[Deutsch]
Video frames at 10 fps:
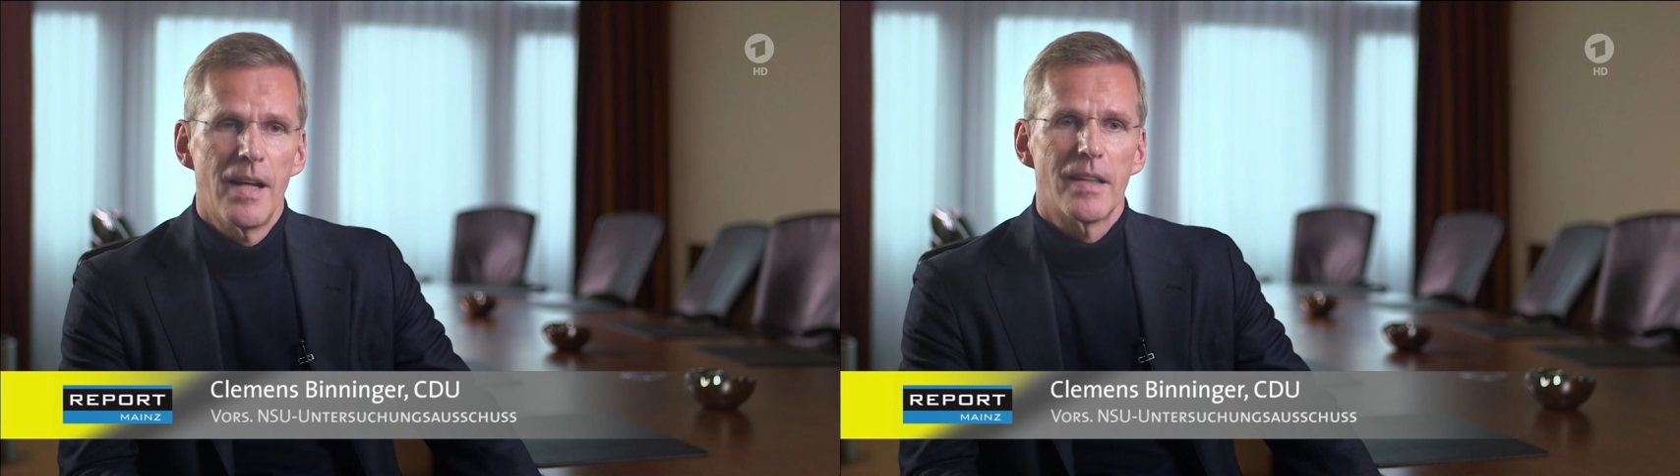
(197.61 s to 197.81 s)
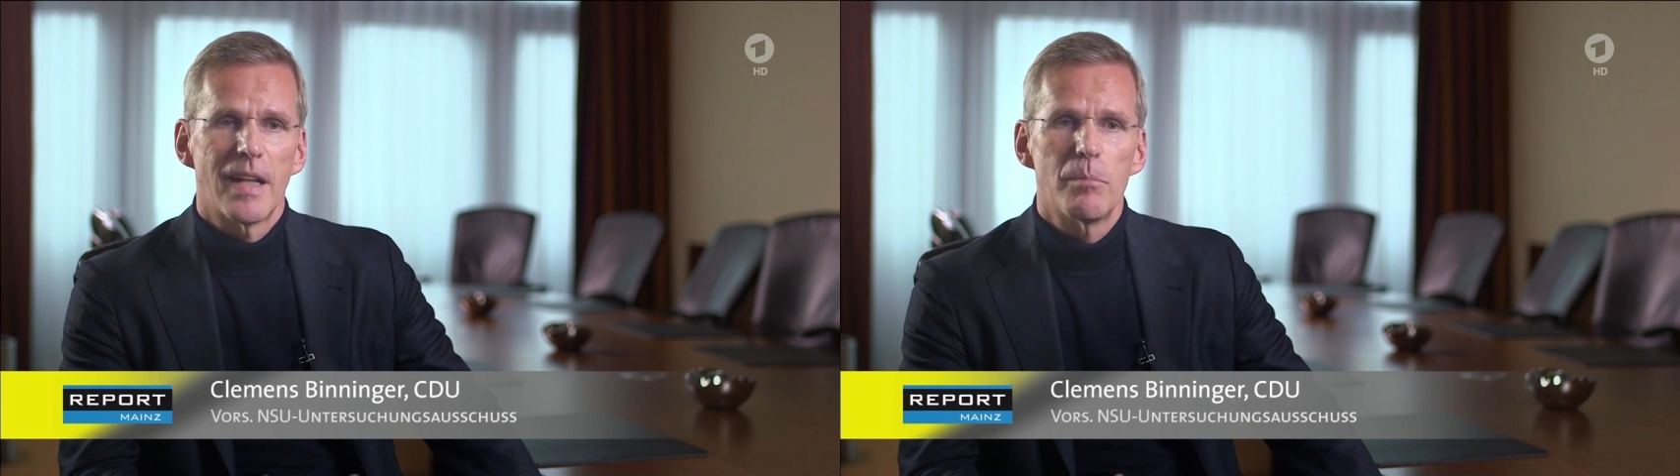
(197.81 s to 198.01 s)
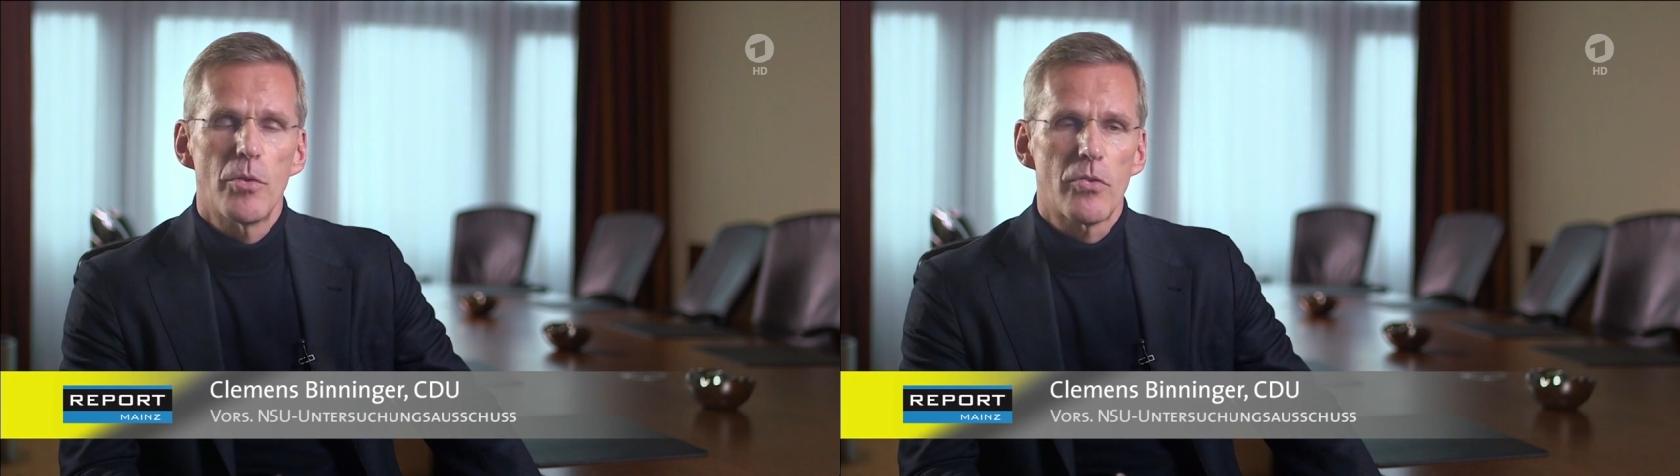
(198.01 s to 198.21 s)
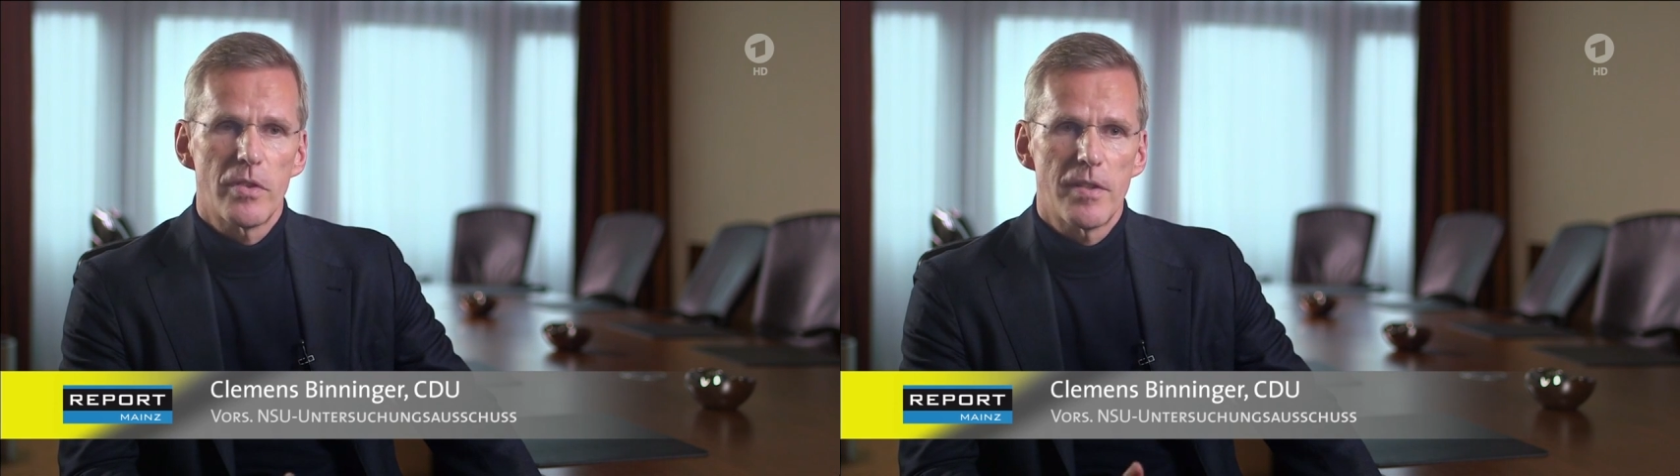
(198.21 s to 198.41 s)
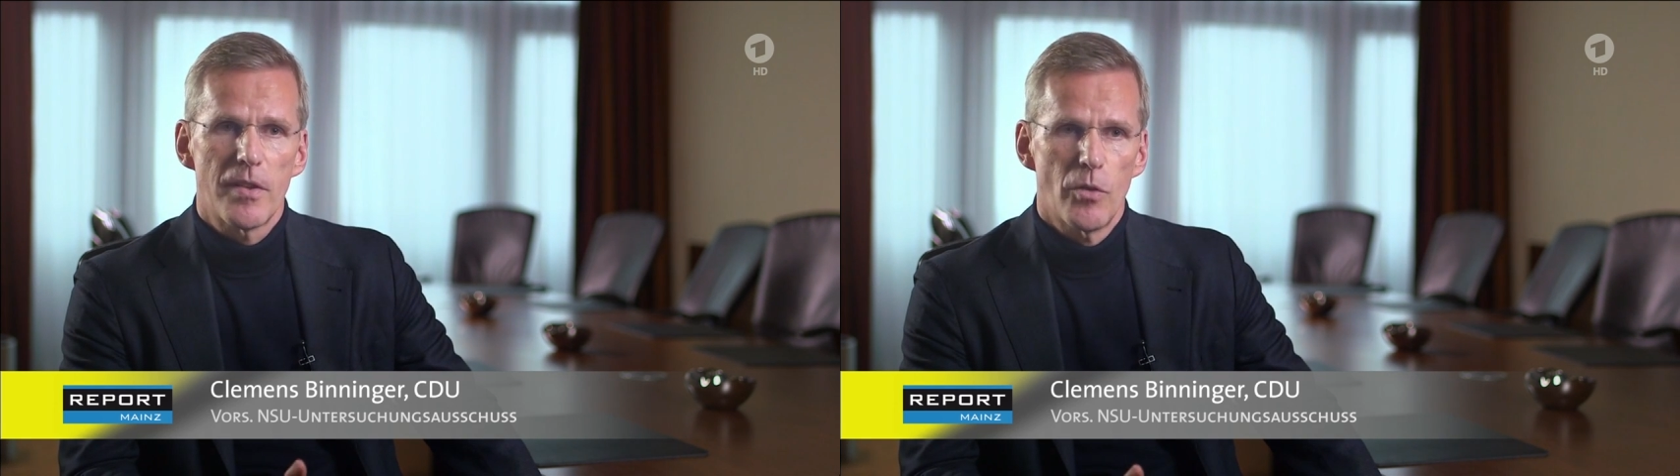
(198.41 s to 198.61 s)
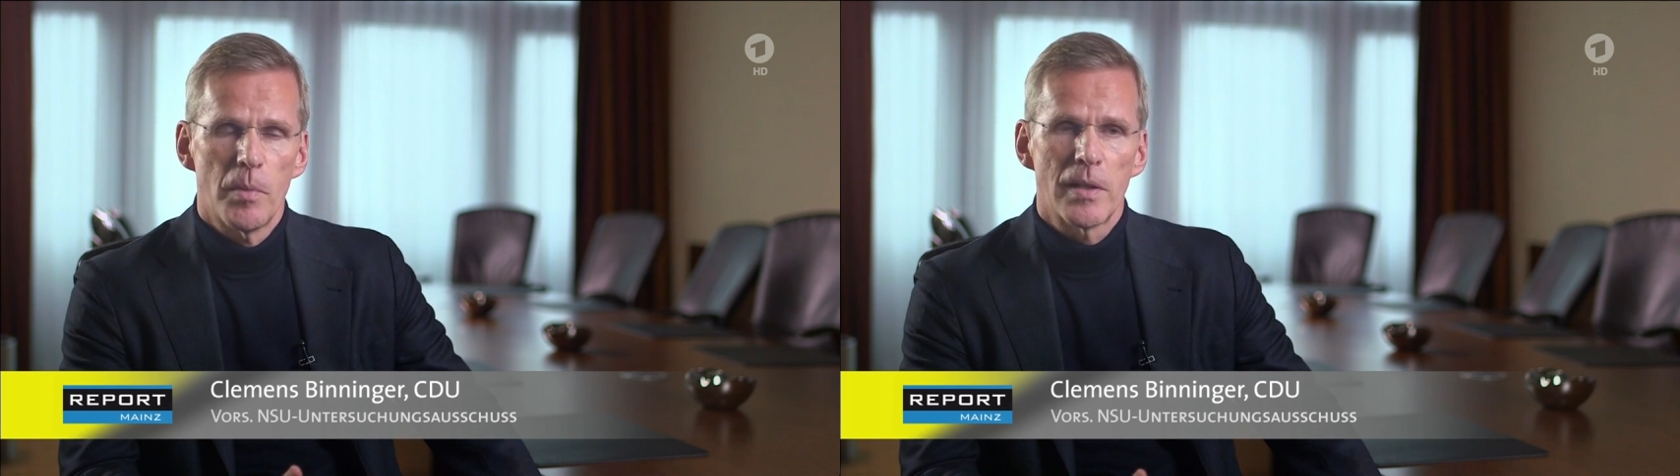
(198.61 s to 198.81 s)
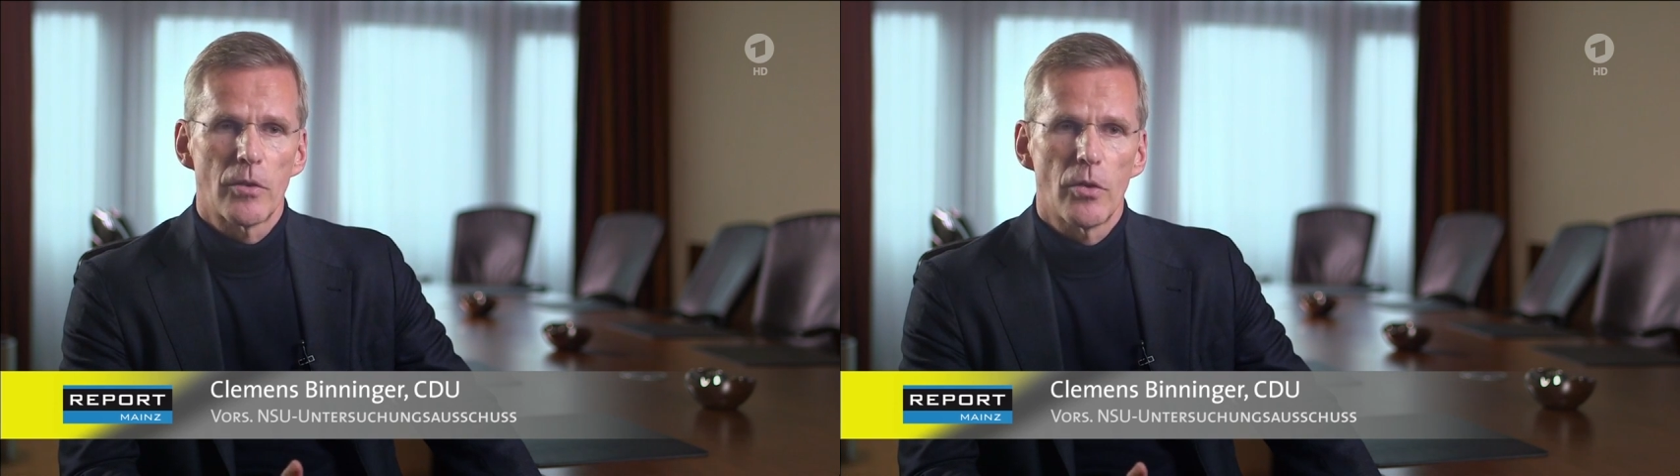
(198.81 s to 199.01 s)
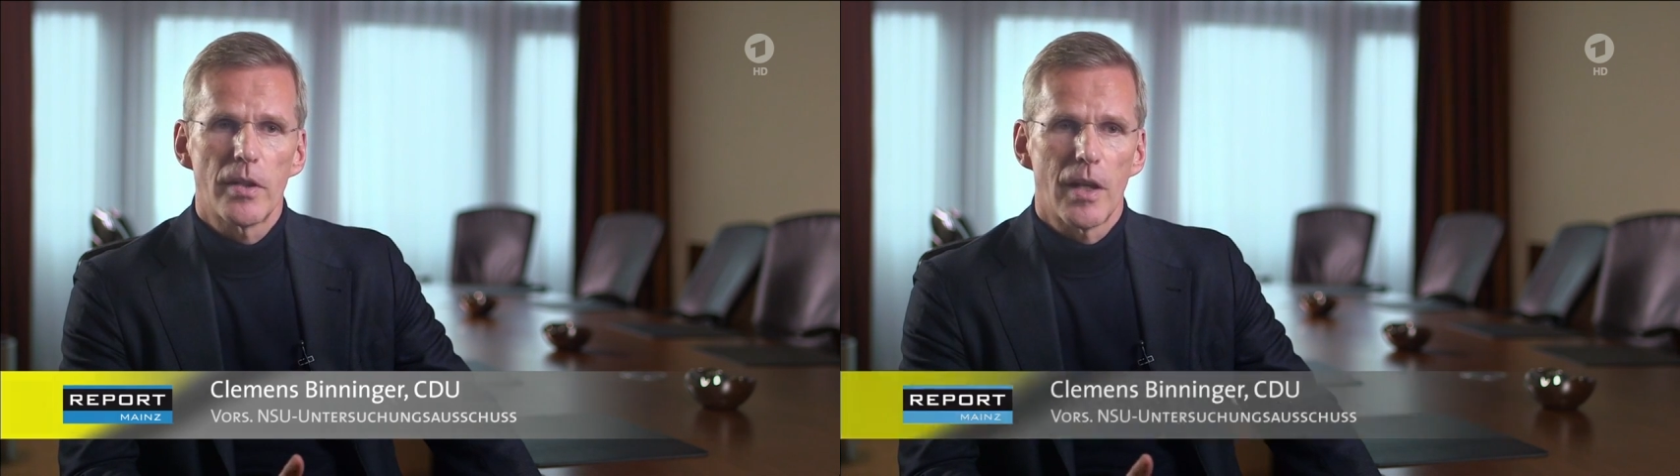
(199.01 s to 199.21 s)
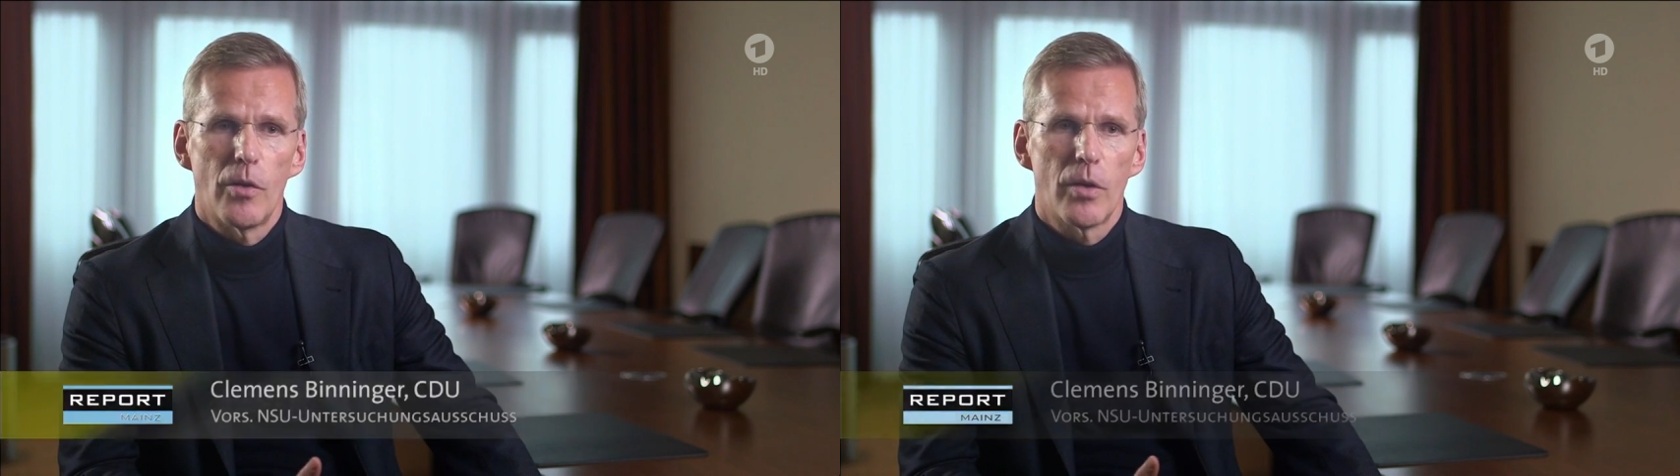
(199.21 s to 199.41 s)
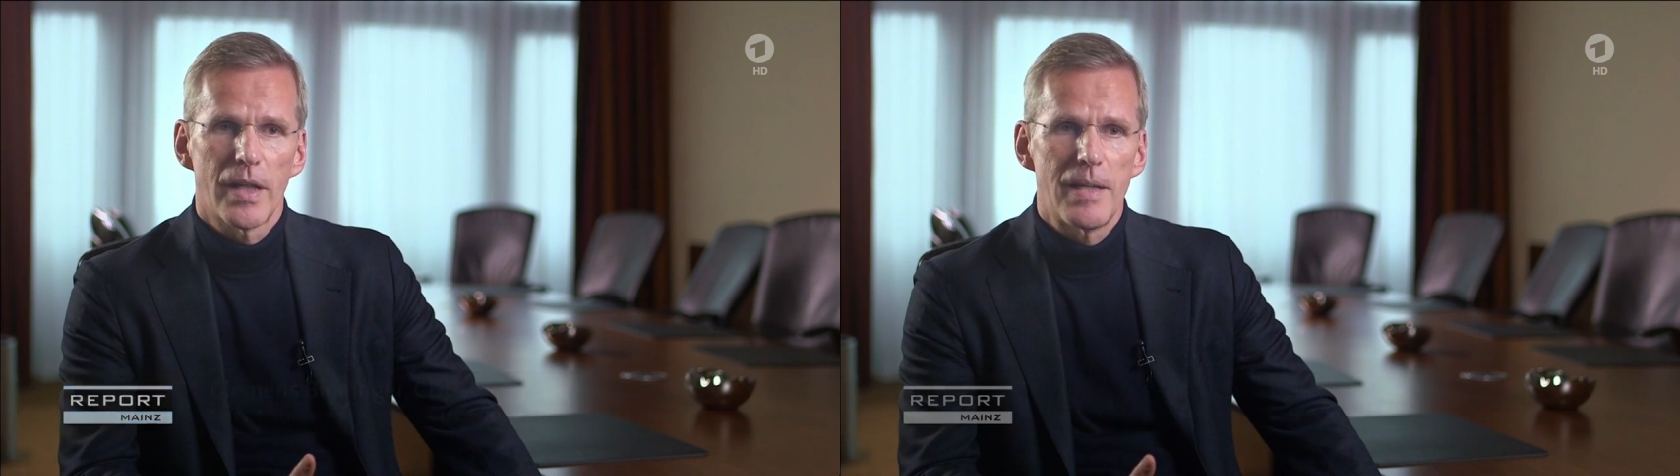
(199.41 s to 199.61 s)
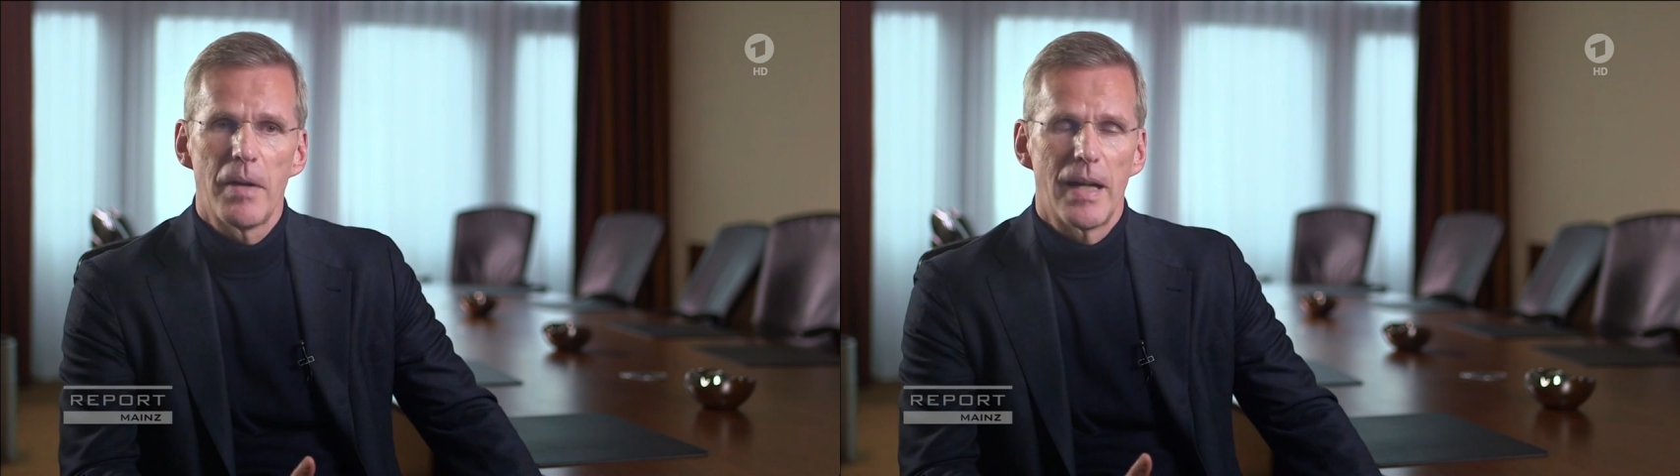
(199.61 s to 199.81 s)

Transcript: dann müssen diese Nummern natürlich auch im